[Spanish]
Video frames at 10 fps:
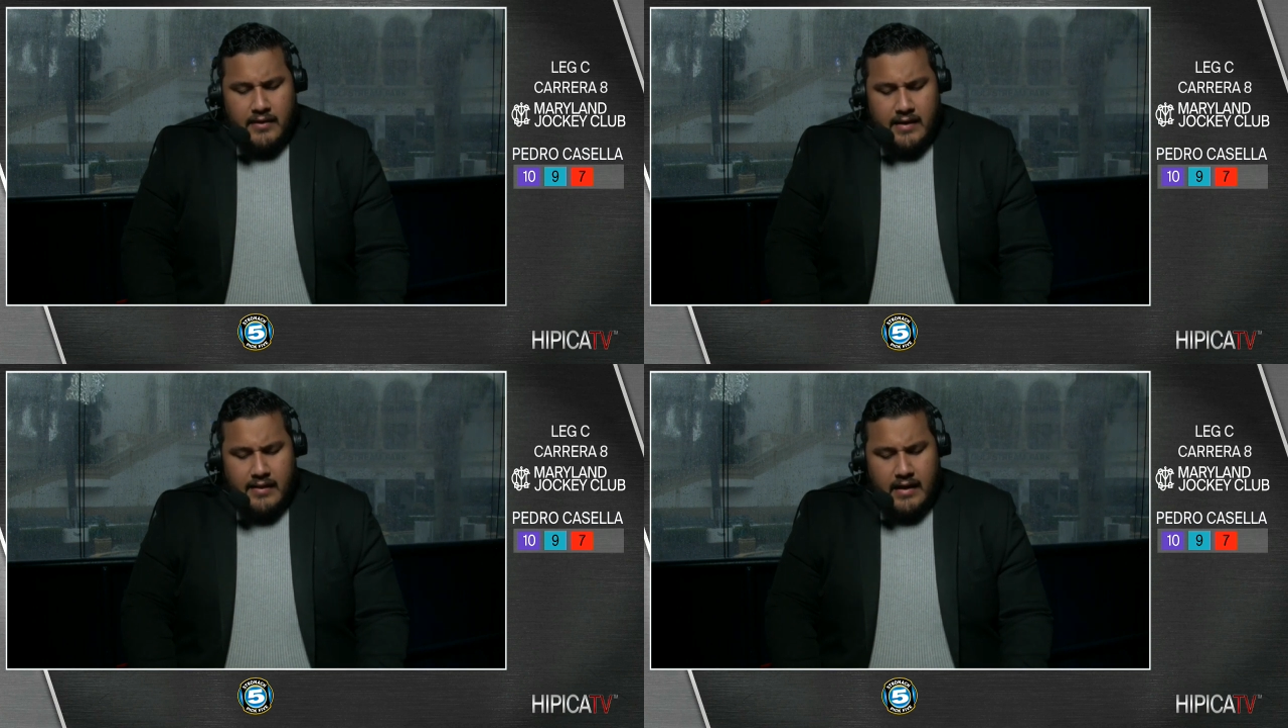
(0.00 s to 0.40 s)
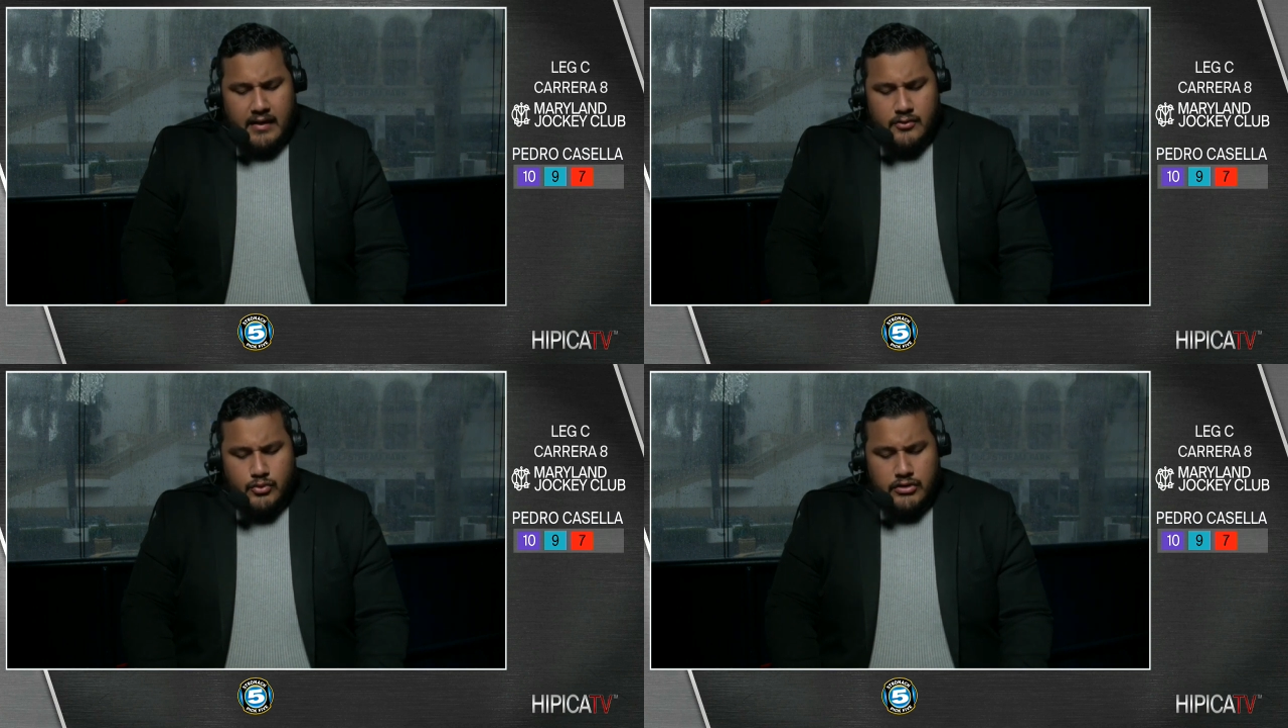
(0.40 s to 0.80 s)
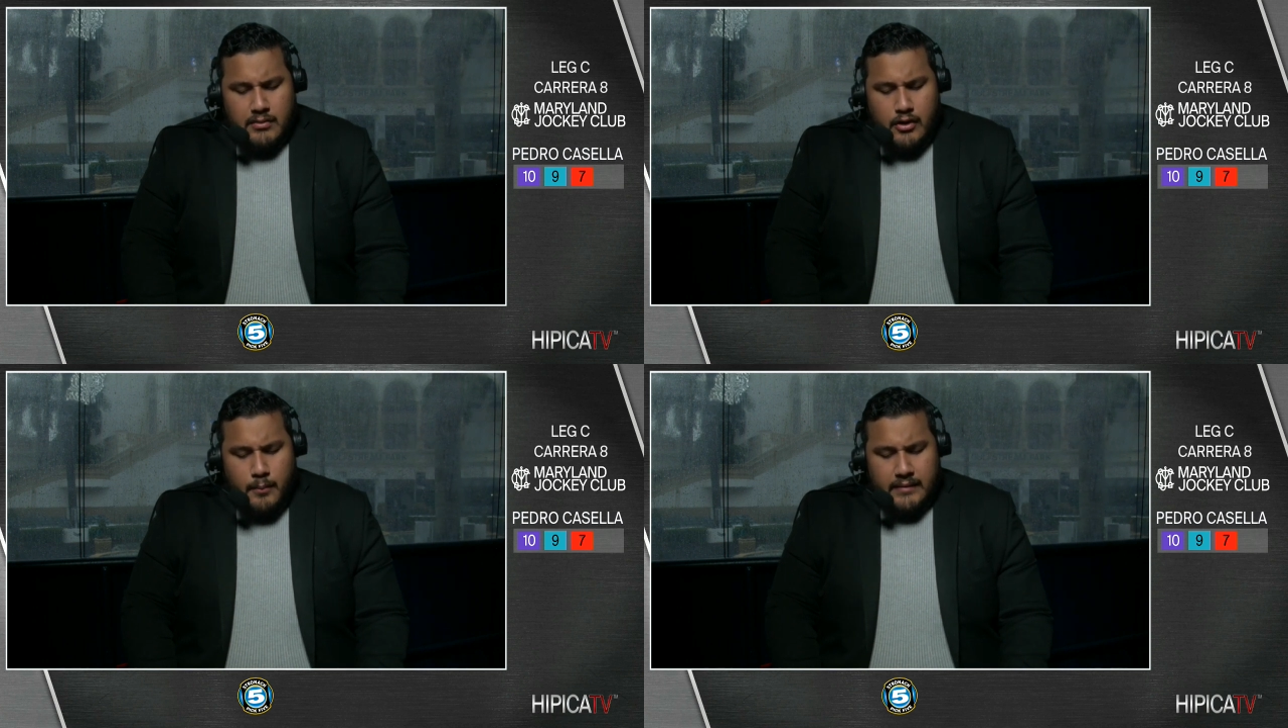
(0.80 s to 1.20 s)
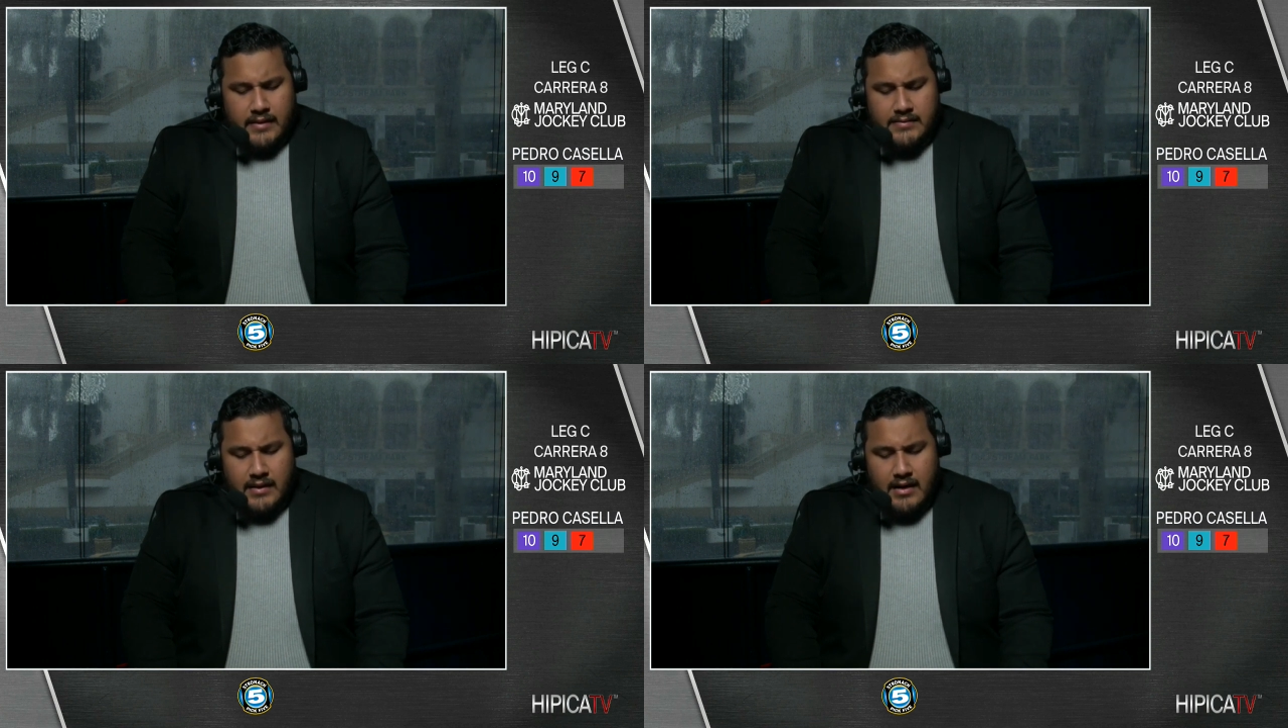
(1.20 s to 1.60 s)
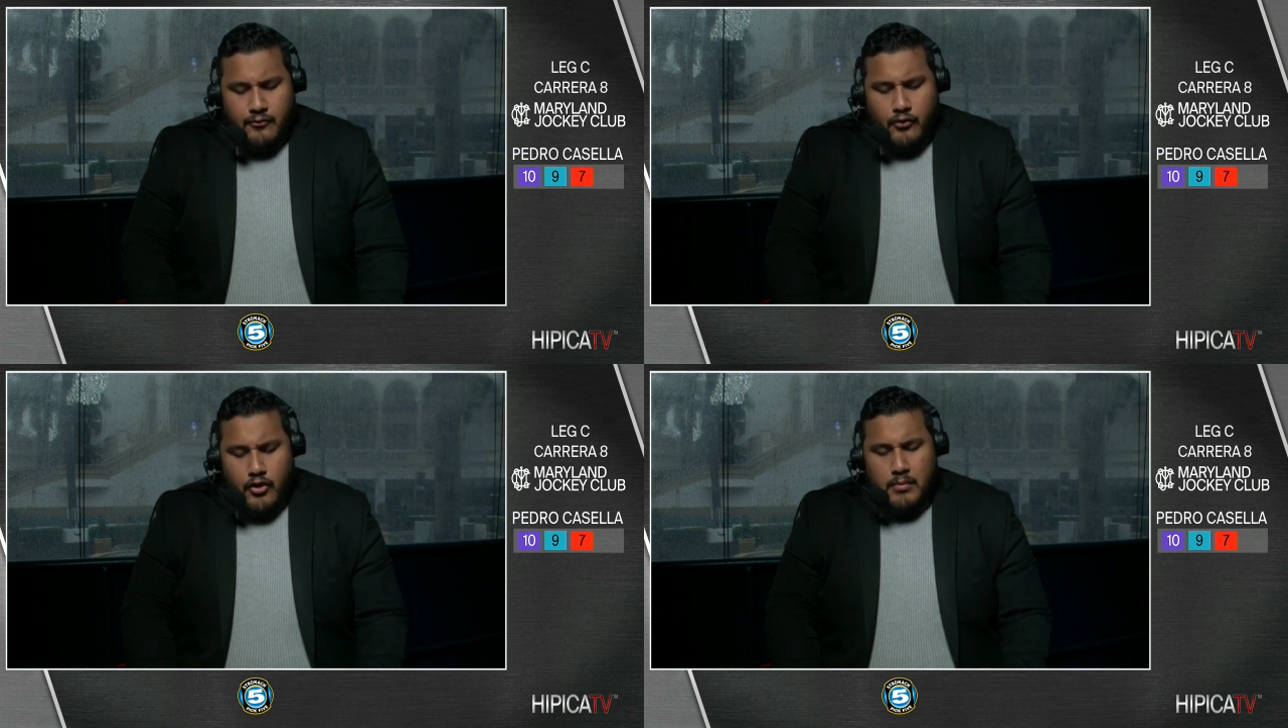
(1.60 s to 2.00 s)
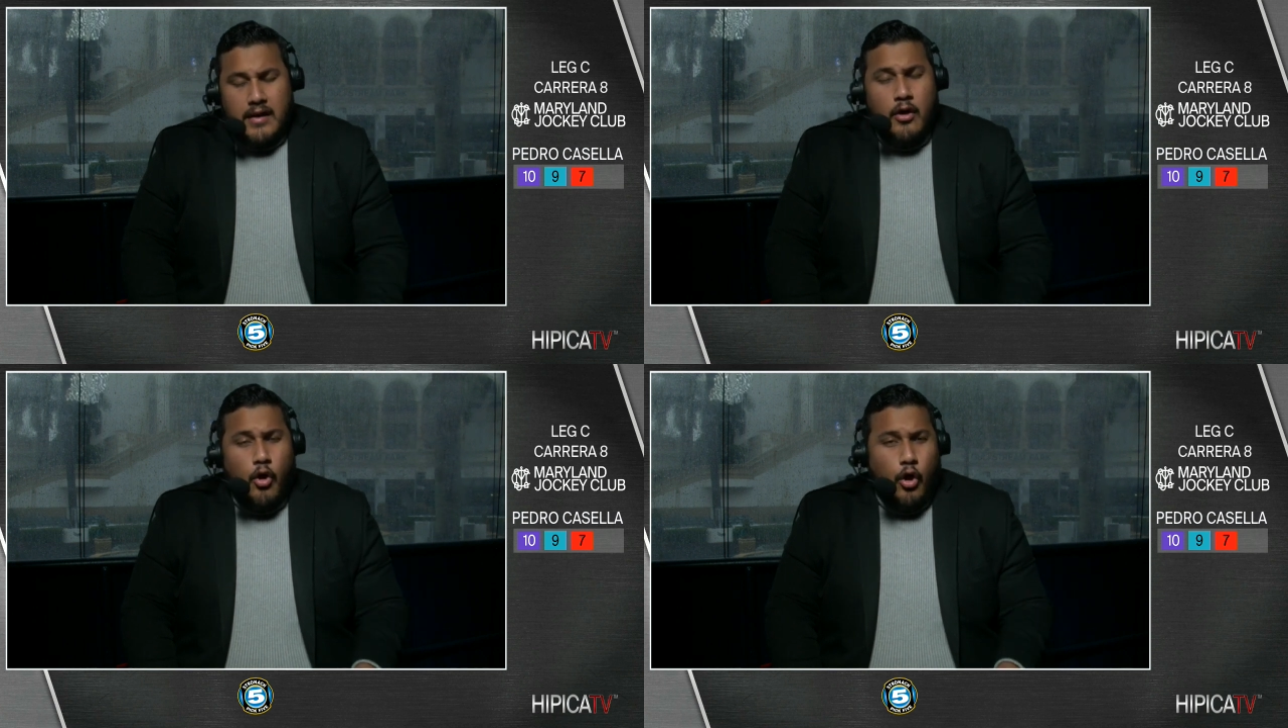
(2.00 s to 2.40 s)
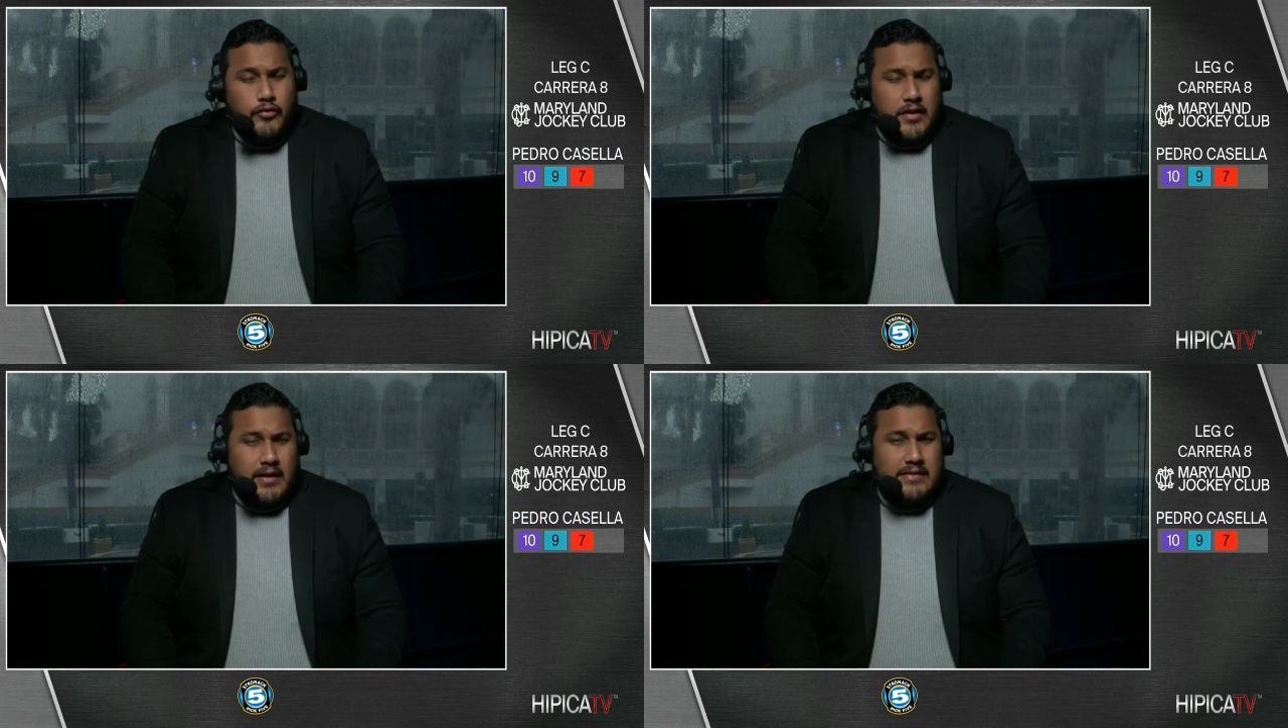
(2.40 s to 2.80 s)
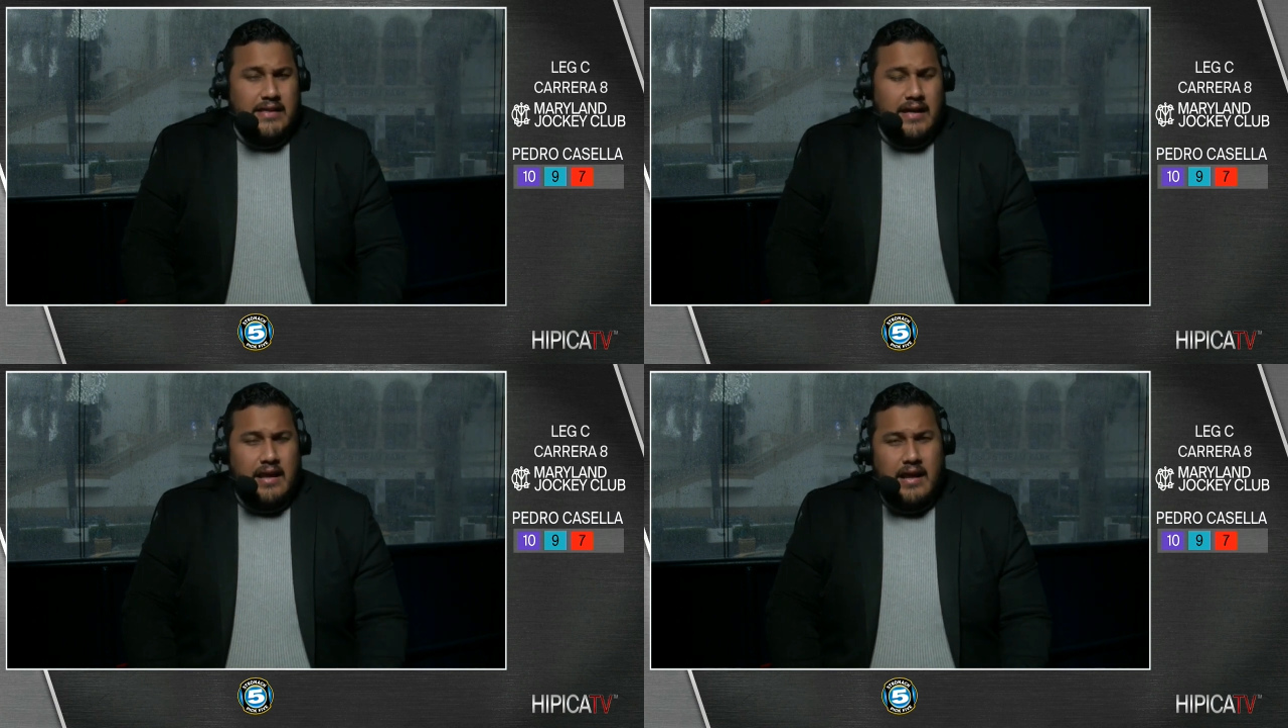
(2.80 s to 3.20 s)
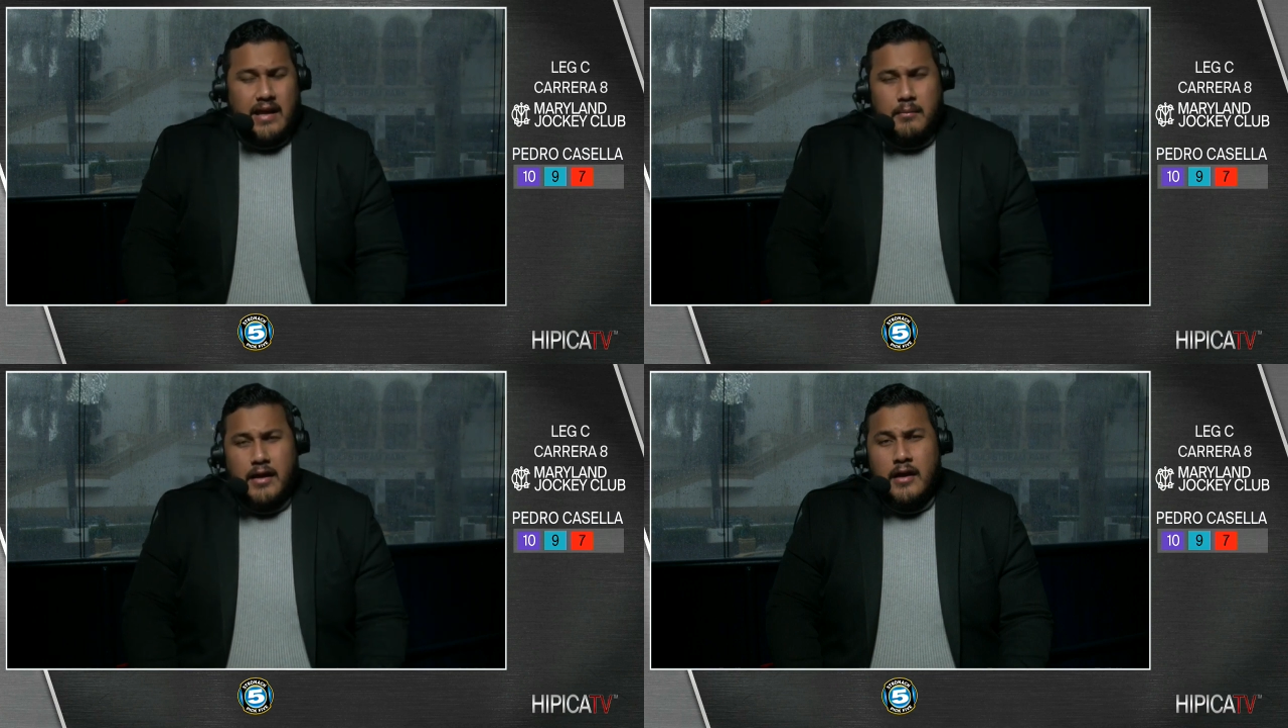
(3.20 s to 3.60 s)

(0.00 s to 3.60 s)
viene de ganar en su última competencia en gran forma, otra que al sacar la grama